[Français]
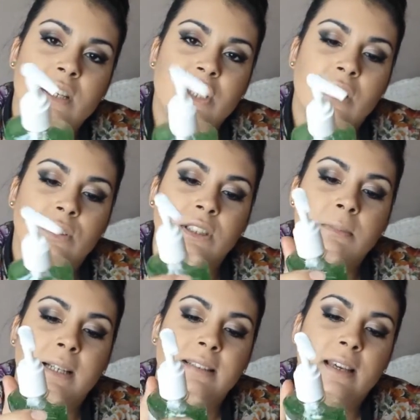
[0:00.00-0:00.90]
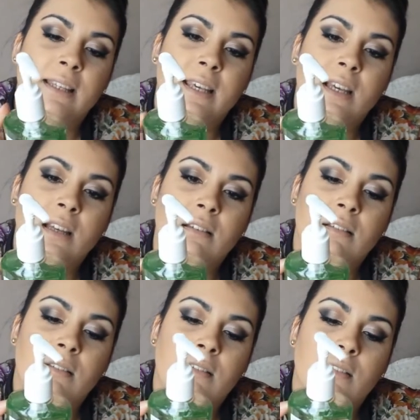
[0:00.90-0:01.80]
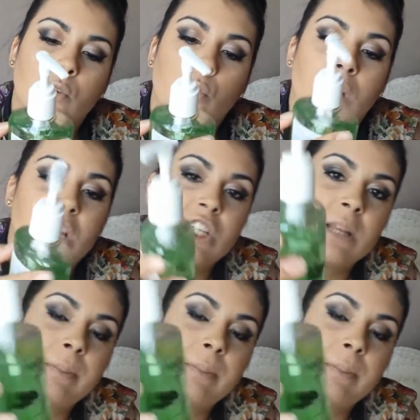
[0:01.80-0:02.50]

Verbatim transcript: les gels antibactériens. Euh, donc là, je l'ai